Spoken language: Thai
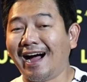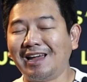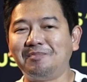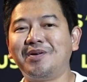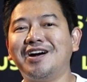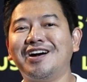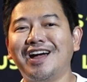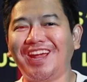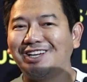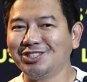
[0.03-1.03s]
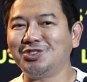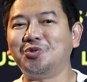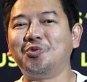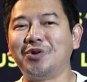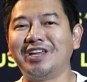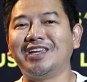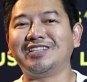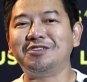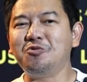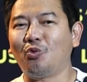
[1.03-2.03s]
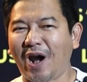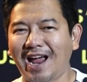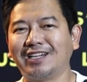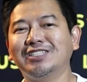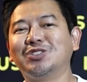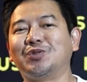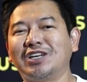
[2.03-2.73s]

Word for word: Hyper SUV ที่แรงที่สุ